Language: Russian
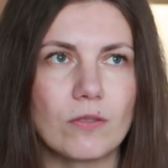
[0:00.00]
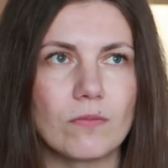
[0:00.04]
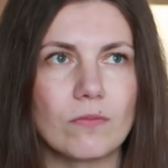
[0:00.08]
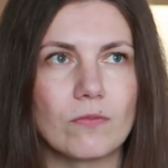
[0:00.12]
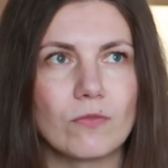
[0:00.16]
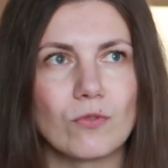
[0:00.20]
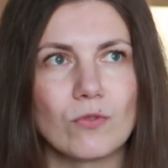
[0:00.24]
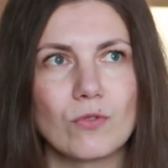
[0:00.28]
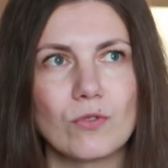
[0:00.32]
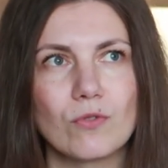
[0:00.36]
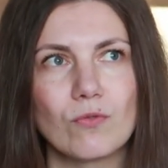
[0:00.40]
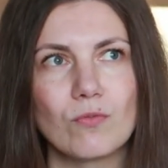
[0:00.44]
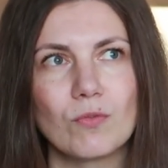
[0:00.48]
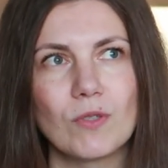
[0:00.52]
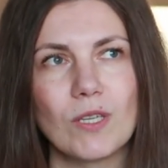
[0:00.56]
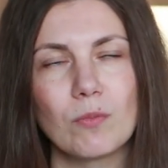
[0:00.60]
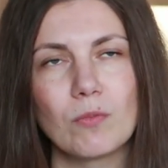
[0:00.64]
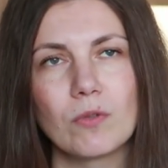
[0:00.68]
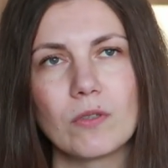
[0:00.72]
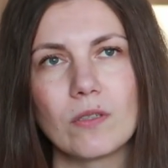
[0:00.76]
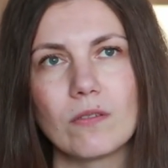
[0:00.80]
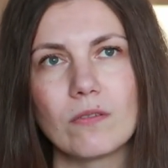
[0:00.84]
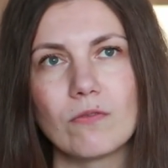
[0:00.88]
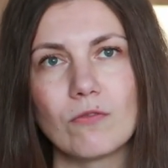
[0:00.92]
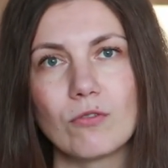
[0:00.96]
То есть у меня
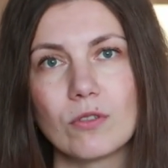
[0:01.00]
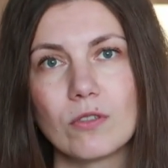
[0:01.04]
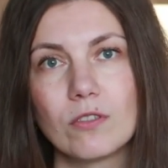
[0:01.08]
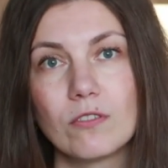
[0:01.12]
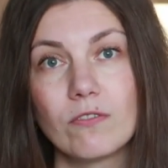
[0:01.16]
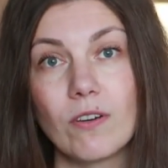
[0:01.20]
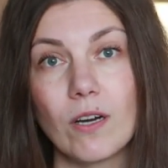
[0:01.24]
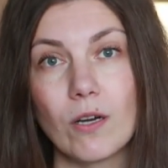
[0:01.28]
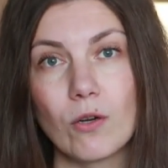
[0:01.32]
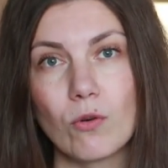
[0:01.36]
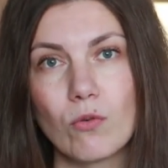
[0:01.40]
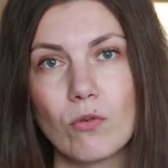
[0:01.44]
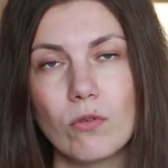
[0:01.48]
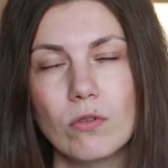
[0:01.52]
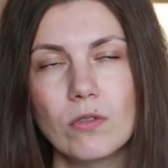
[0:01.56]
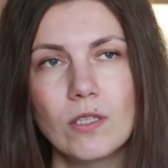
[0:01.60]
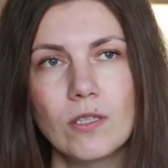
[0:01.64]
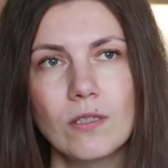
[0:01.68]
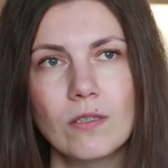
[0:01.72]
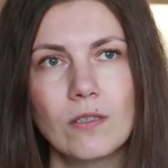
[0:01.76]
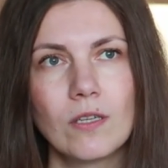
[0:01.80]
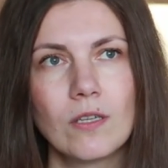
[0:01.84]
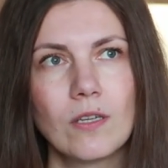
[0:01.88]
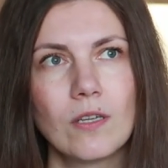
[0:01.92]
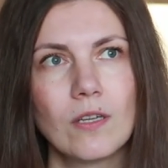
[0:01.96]
было вот два года,
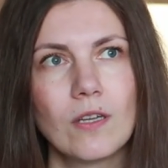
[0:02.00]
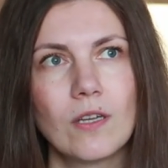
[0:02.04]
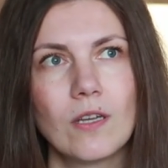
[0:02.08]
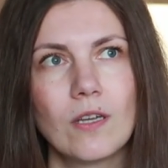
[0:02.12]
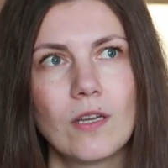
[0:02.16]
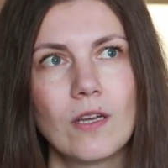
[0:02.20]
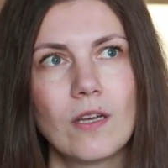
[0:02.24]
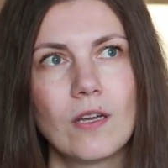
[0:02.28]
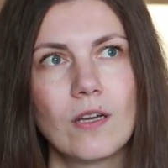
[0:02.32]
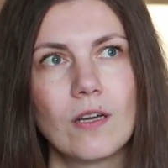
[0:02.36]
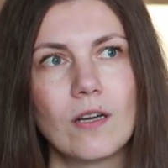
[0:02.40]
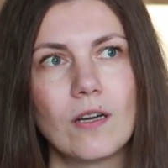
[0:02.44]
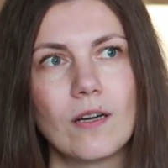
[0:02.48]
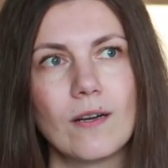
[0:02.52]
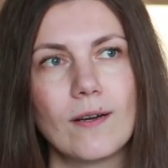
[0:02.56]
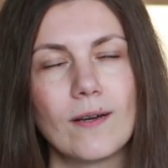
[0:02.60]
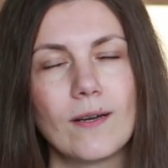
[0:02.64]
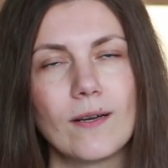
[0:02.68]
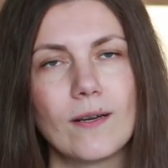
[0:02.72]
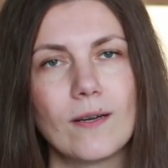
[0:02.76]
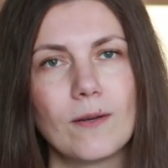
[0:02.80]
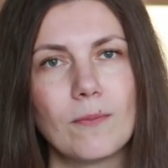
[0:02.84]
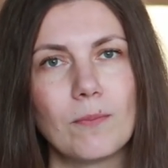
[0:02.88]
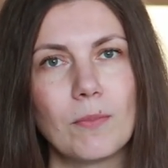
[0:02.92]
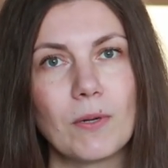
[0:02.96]

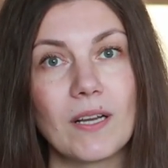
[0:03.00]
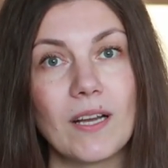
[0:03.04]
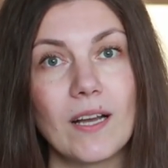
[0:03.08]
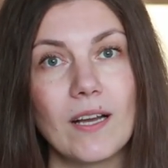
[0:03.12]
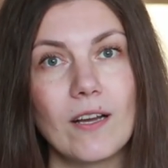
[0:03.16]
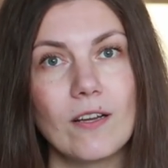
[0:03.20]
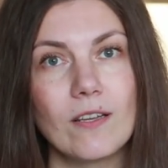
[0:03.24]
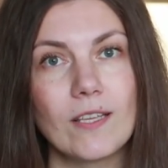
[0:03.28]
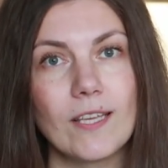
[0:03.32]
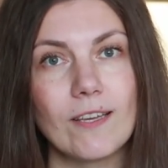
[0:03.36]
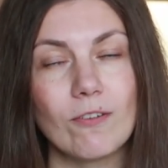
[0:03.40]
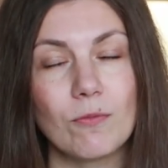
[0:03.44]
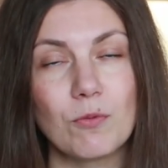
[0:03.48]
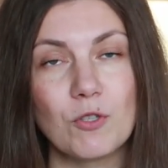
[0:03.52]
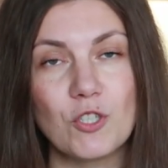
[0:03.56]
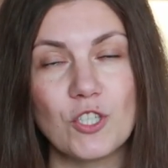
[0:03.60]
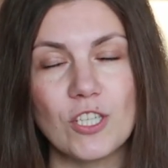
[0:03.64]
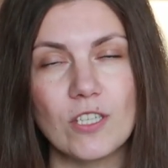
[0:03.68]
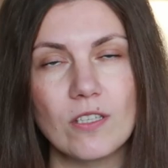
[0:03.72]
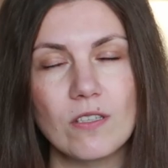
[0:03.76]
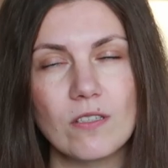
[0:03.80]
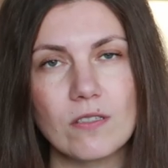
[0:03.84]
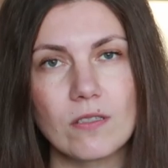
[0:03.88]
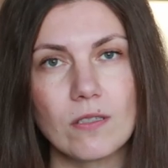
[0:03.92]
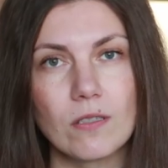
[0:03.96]
а, пока я вообще не
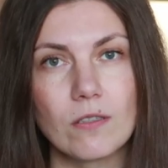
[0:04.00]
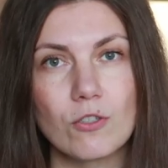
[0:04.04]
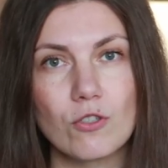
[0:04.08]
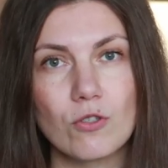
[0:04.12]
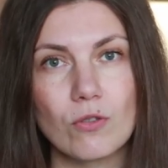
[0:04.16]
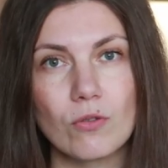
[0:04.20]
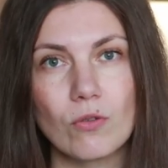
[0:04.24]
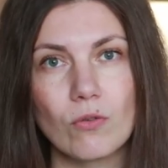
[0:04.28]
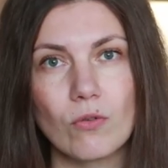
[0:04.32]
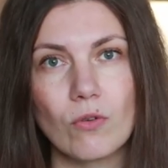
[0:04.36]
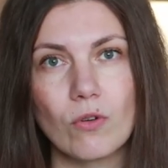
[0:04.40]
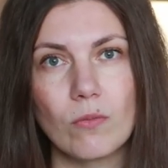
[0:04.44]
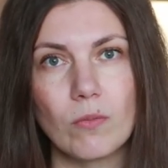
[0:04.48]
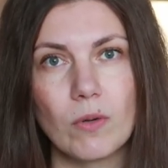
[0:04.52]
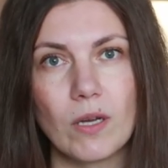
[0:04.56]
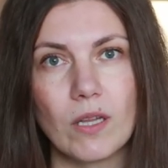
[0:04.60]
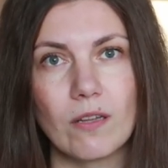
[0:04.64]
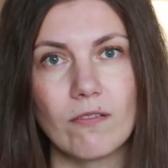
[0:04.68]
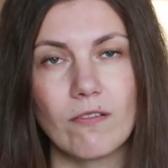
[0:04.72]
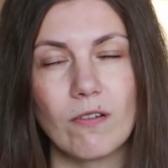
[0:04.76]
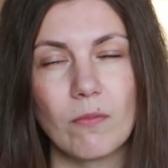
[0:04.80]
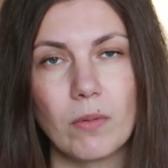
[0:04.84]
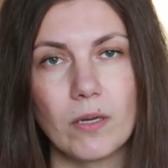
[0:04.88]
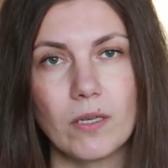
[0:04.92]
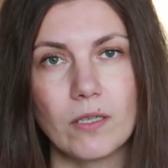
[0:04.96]
знала, что такое голова
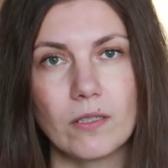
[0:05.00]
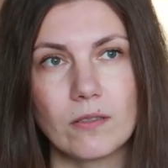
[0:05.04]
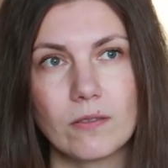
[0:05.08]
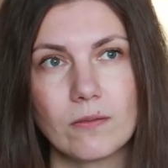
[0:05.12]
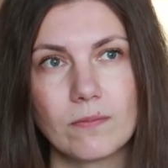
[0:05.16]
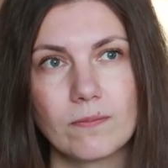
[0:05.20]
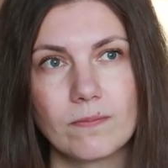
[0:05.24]
болит.